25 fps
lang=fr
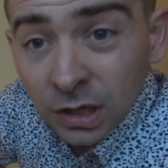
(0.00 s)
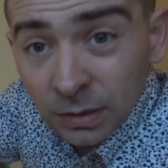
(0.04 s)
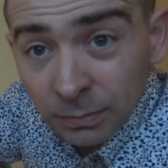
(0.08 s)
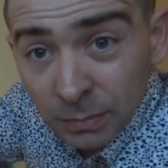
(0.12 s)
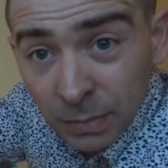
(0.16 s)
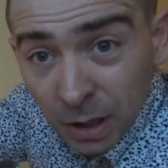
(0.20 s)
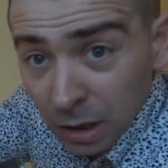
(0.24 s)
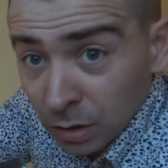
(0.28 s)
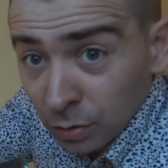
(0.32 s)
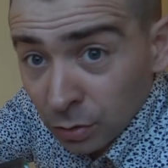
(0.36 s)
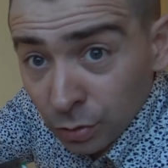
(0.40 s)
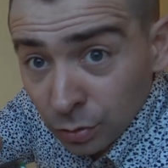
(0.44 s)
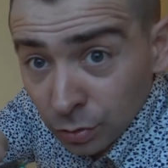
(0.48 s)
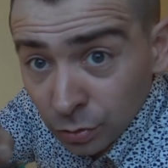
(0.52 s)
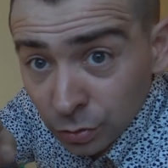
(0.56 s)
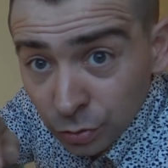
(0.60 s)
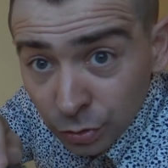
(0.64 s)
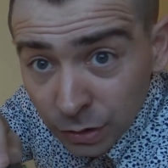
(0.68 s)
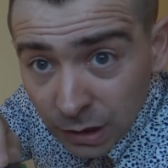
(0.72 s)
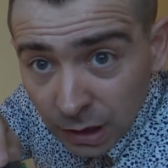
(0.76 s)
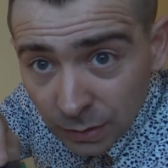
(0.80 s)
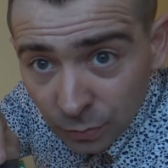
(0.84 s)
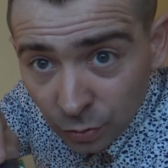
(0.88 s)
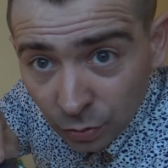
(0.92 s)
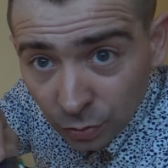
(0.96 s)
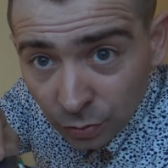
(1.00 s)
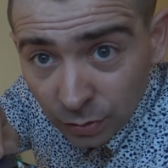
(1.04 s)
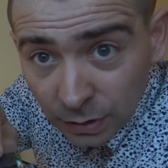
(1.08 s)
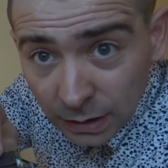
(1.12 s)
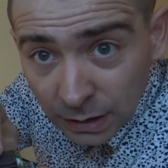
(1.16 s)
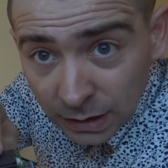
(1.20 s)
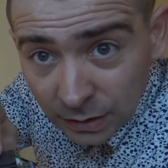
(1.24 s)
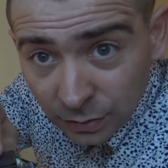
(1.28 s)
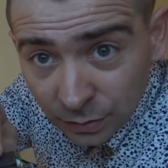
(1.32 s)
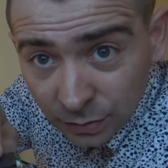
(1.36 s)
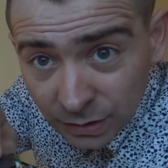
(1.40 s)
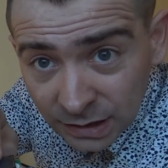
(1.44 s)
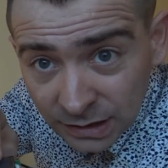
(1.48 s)
bah, notamment
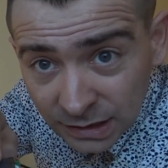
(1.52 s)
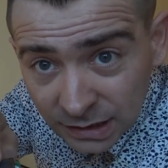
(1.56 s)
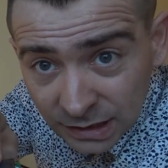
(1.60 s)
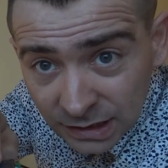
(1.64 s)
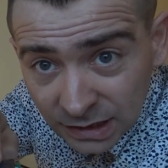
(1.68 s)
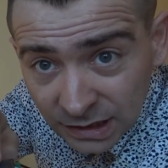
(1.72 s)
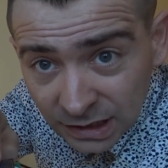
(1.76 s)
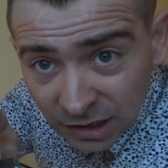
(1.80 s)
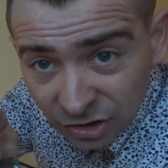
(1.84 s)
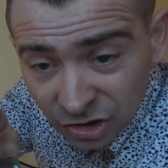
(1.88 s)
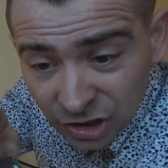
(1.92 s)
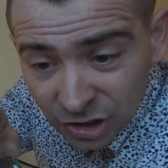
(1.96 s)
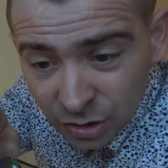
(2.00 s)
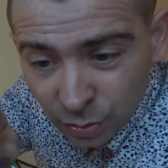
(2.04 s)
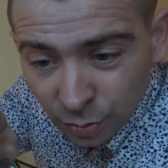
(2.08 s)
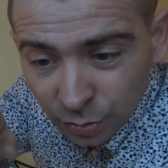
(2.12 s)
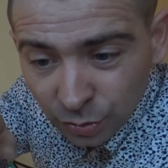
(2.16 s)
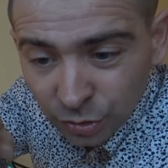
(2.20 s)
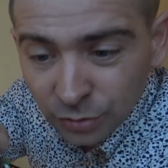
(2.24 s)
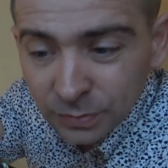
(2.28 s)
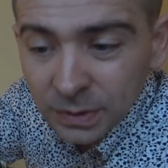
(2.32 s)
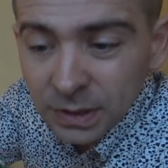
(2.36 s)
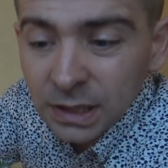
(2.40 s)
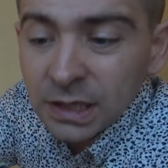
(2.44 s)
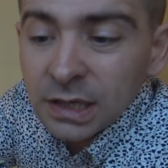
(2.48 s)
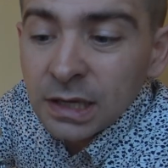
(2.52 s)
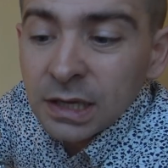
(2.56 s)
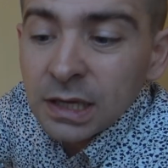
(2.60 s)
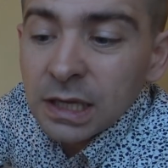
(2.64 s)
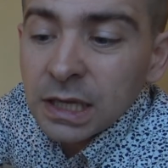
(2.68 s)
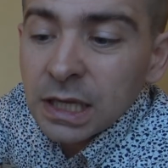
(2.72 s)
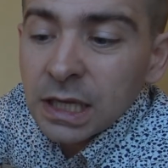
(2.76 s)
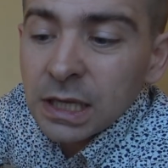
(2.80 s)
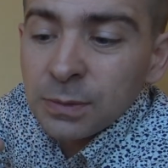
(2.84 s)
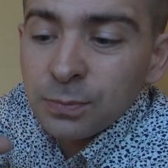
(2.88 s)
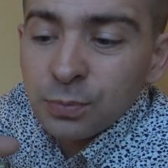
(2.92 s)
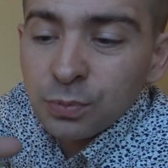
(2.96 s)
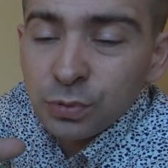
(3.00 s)
la quantité d'énergie consommée,
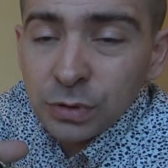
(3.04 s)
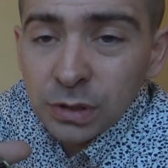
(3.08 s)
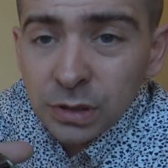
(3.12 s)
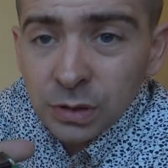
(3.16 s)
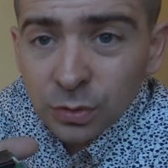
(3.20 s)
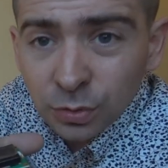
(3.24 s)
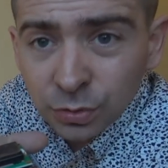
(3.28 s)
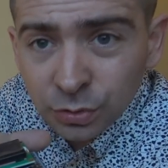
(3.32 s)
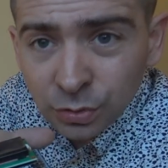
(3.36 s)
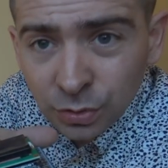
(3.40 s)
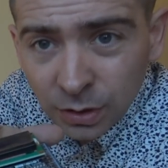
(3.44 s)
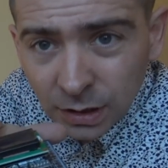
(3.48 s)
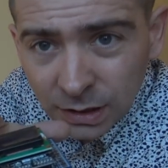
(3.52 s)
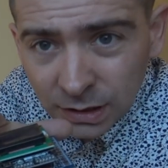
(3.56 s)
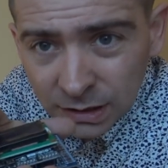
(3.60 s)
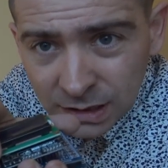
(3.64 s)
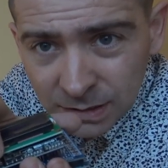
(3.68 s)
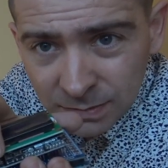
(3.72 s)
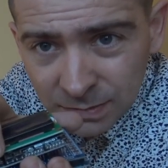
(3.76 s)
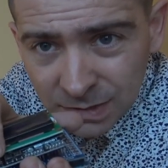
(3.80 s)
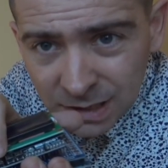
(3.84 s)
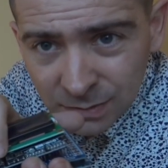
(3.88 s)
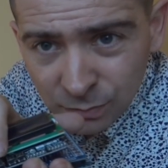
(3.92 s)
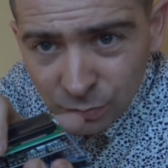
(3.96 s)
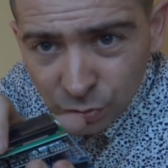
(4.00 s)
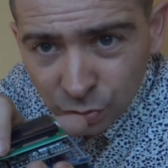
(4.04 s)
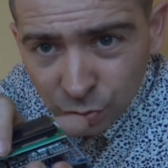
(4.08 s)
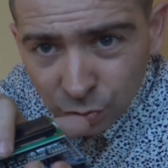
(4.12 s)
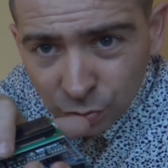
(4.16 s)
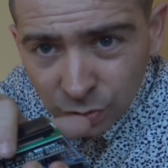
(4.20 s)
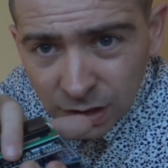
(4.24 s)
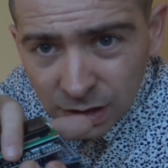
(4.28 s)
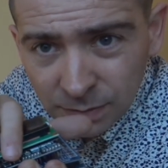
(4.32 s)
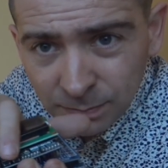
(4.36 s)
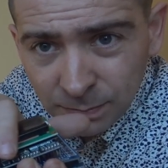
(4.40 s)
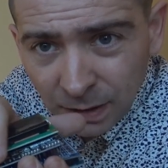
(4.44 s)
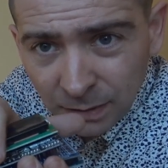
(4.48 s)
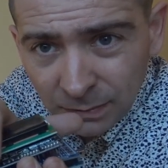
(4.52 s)
et puis on aura des petits boutons
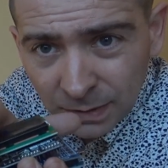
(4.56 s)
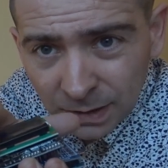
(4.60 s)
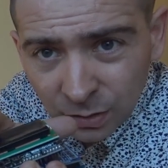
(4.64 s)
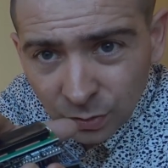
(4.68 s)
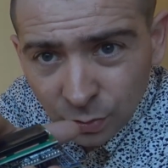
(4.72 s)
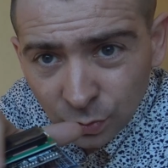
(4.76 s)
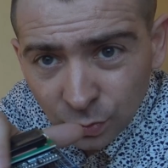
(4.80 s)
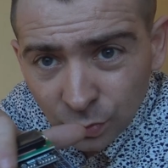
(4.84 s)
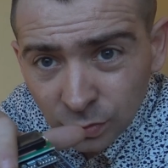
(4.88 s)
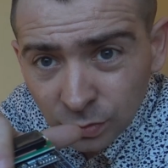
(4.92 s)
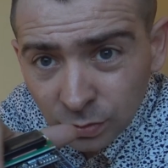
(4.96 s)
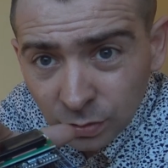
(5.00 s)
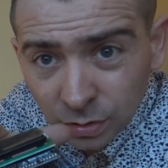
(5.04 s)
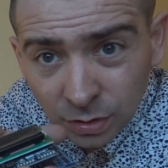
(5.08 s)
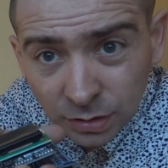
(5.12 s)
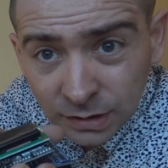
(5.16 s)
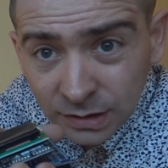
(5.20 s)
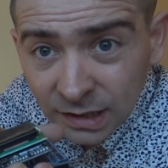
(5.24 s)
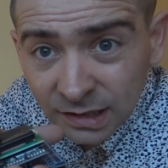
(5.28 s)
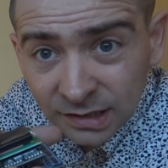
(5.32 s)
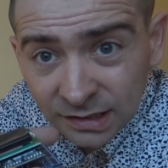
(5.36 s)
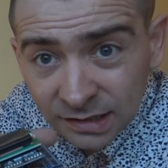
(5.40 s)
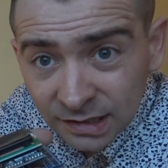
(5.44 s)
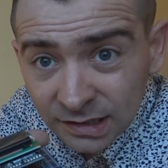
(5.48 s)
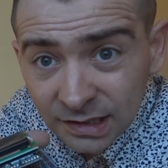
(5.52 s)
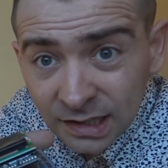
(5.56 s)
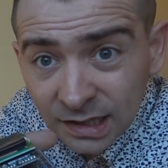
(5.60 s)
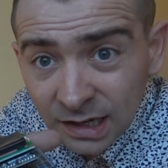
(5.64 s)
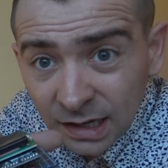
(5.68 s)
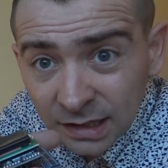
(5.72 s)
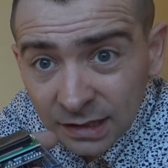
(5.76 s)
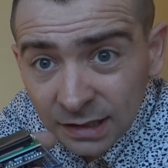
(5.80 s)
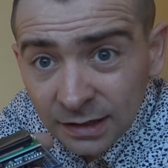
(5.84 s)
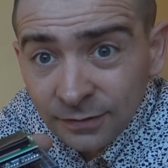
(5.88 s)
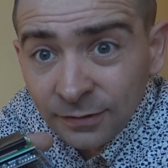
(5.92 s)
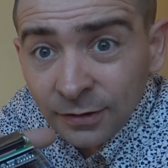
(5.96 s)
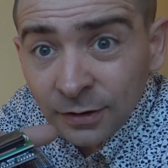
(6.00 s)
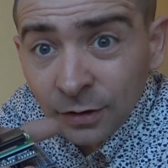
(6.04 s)
qui permettront euh, d'accéder à
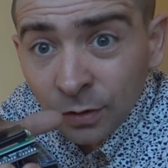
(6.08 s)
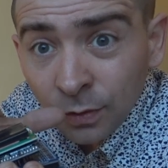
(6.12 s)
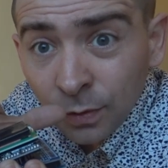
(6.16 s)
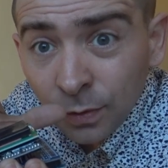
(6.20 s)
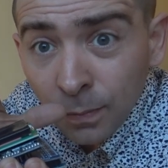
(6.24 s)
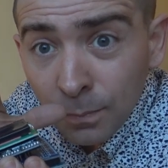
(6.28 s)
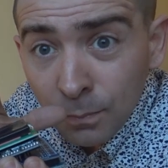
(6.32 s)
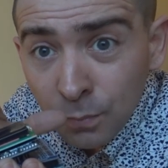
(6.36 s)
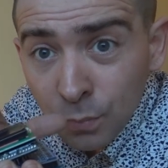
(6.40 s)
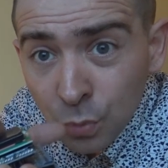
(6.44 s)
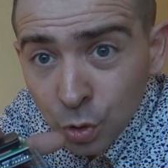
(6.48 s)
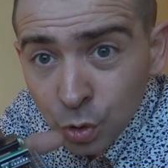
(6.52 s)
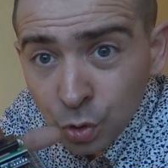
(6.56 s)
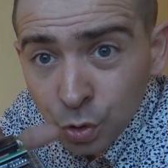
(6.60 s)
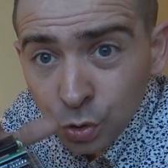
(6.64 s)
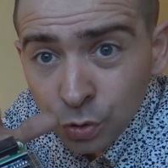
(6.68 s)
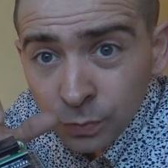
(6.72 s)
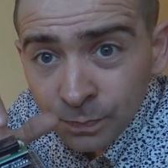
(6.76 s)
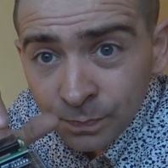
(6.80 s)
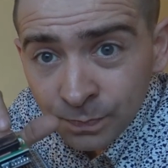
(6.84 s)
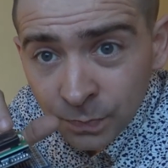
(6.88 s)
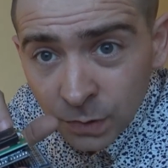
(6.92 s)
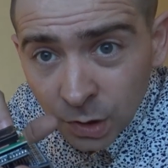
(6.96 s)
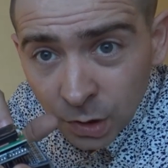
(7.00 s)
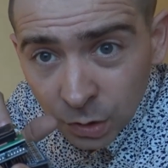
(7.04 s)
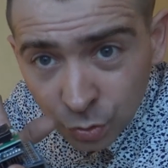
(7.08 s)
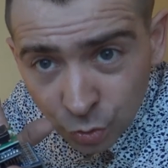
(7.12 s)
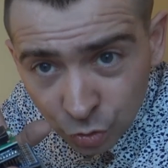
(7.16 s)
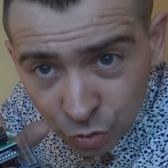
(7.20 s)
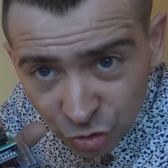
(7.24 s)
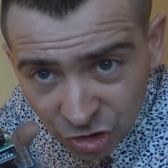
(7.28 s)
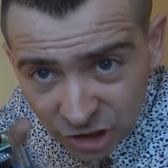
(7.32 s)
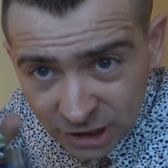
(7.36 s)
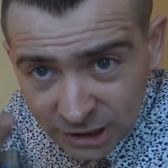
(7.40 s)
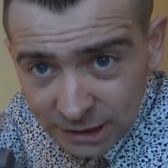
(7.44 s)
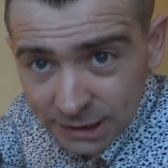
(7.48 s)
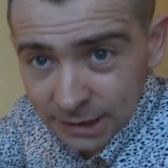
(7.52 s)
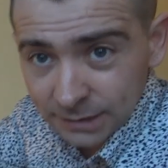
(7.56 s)
différents menus du
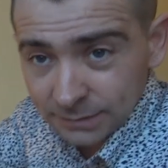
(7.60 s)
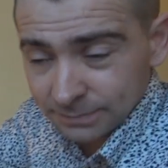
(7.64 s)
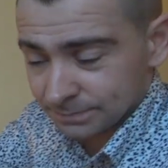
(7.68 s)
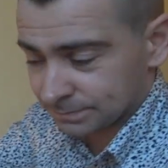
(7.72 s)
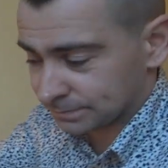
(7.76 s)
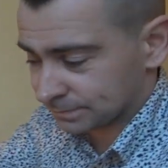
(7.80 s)
shield.